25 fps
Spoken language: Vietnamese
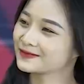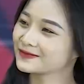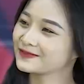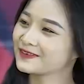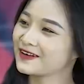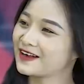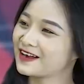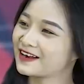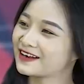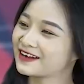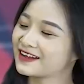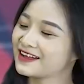
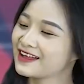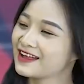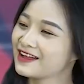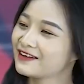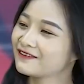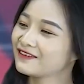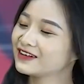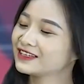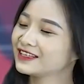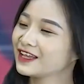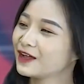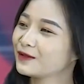Vâng.
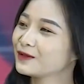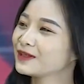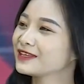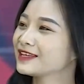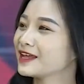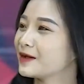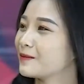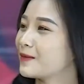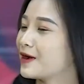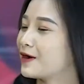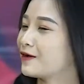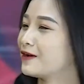Vâng theo như
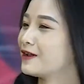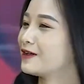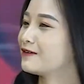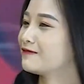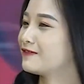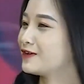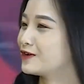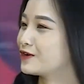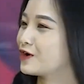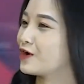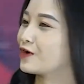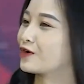nhà báo
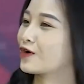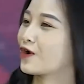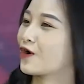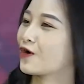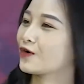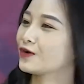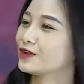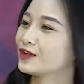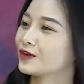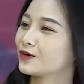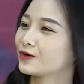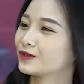Lê Vinh có
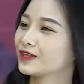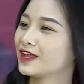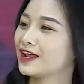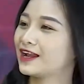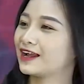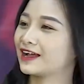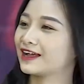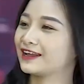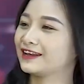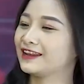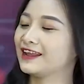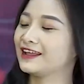nói thì có
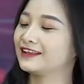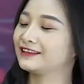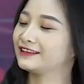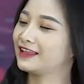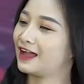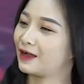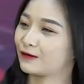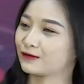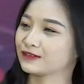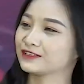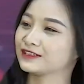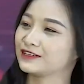thể là cái nền
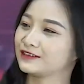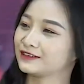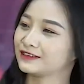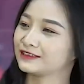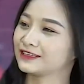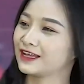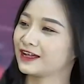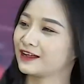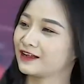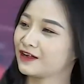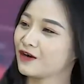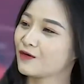tảng của sự
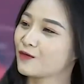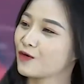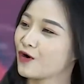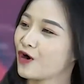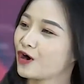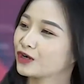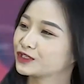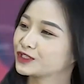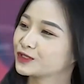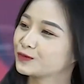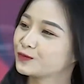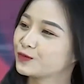thành công của
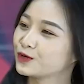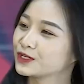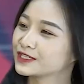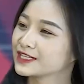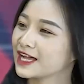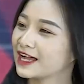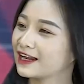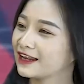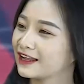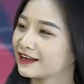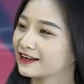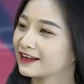họ trong mùa
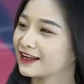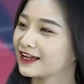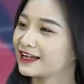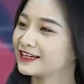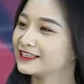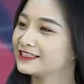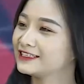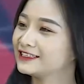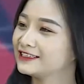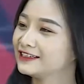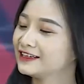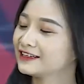giải lần
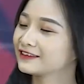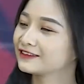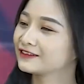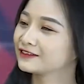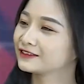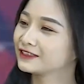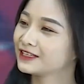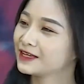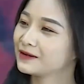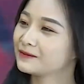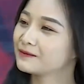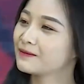này chính là
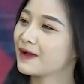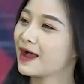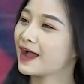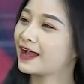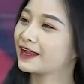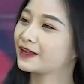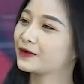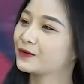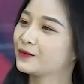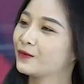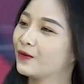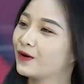từ thất
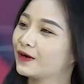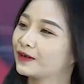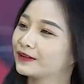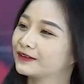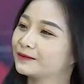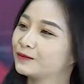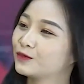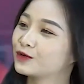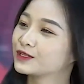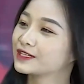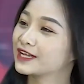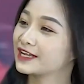bại của
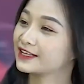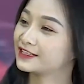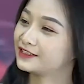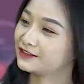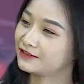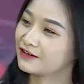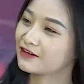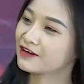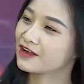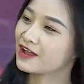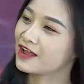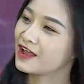mùa giải
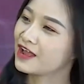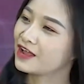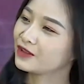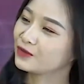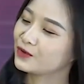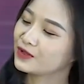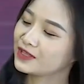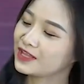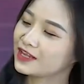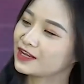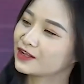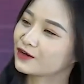trước.
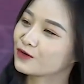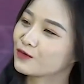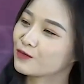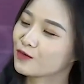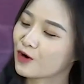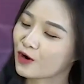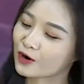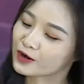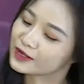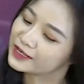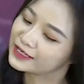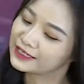Tuy nhiên thì
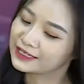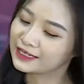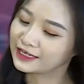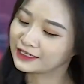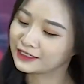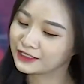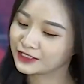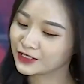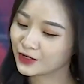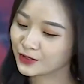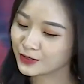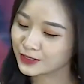cũng có cái ý
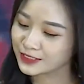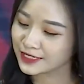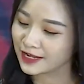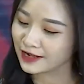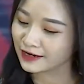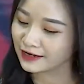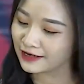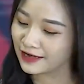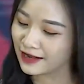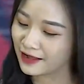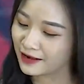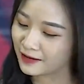kiến cho
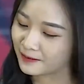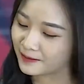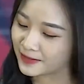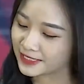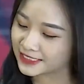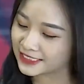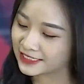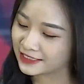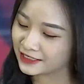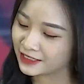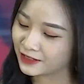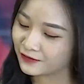rằng là
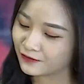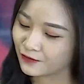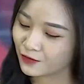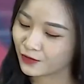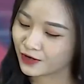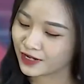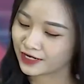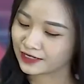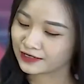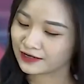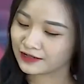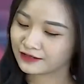Man City
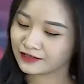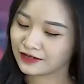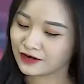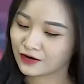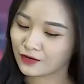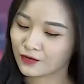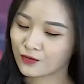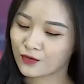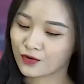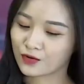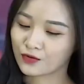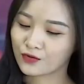vô địch là
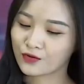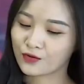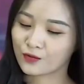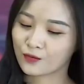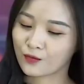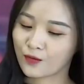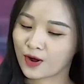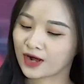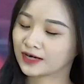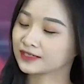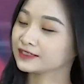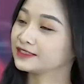nhờ cuộc
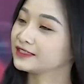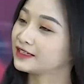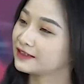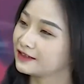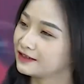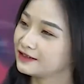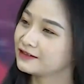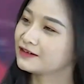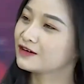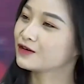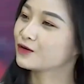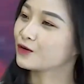khủng hoảng
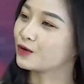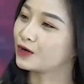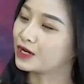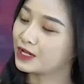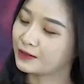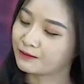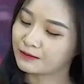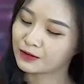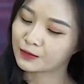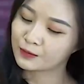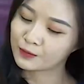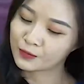chấn thương của
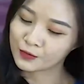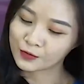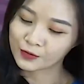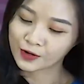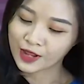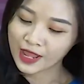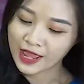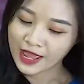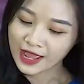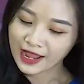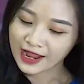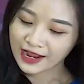Liverpool
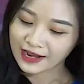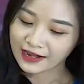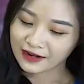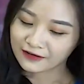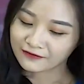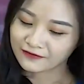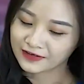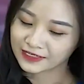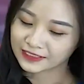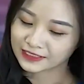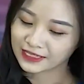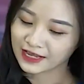hay
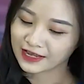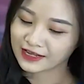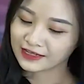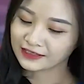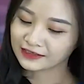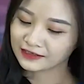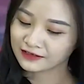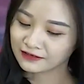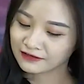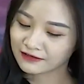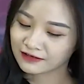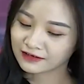là việc
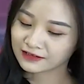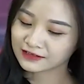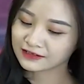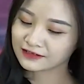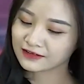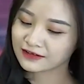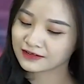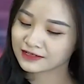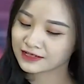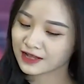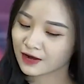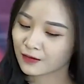thay
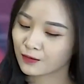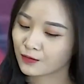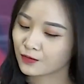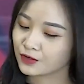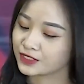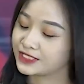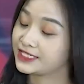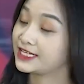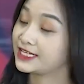tướng giữa dòng của